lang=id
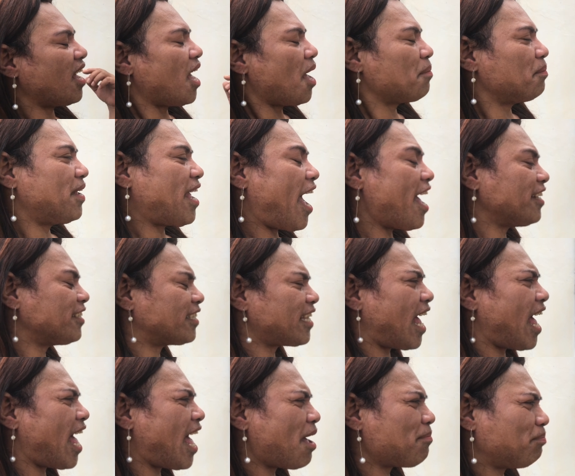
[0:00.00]

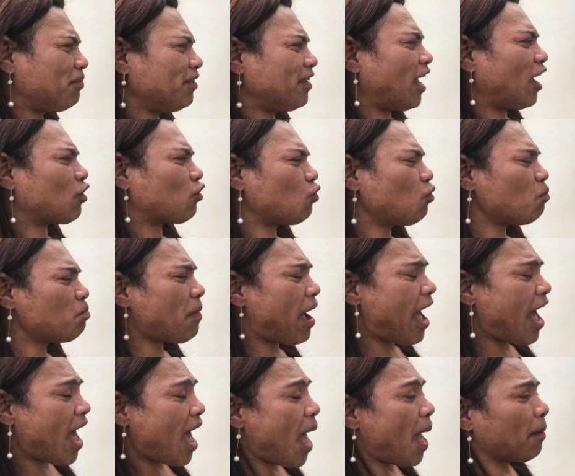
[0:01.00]
Biasa pindah
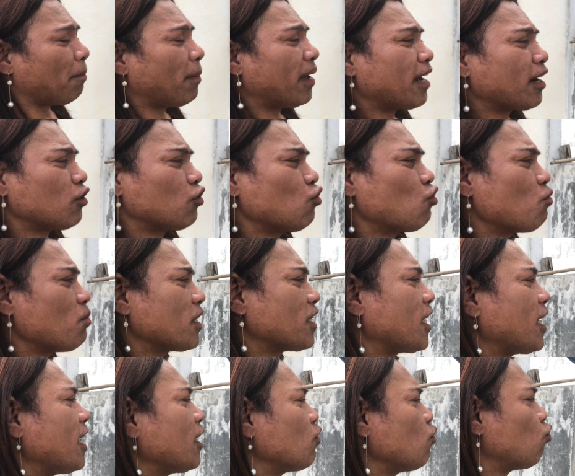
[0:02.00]
rumah, barang di rumah
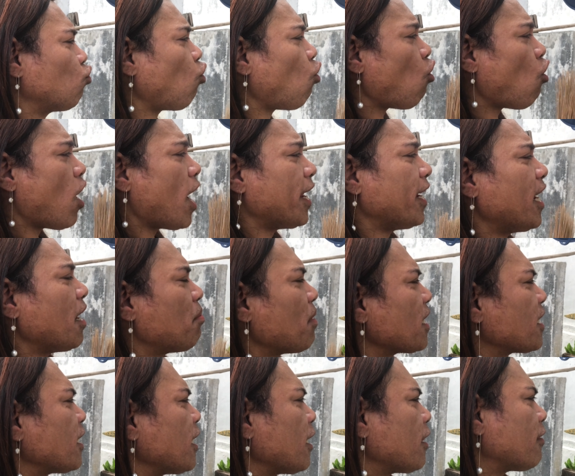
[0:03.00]
sana tuh toh ada
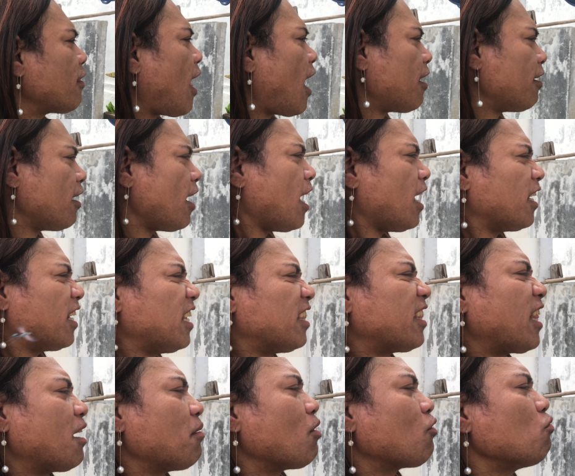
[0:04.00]
setan dan
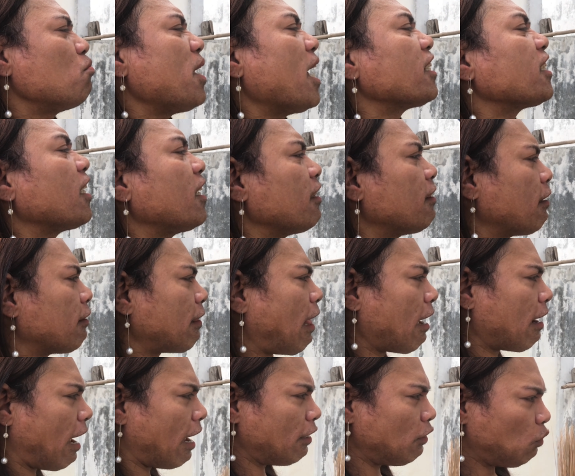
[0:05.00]
aku biasa dengan
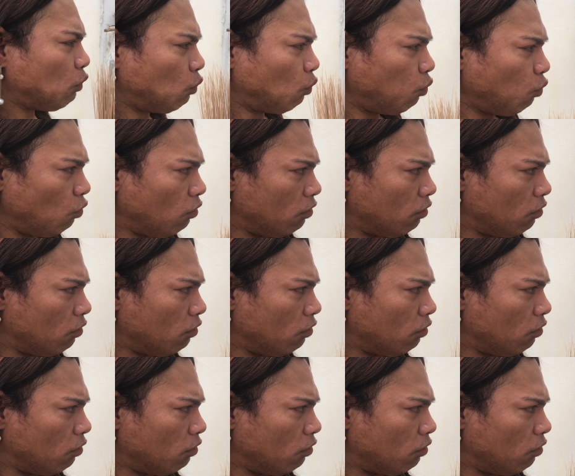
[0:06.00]
tetangga itu.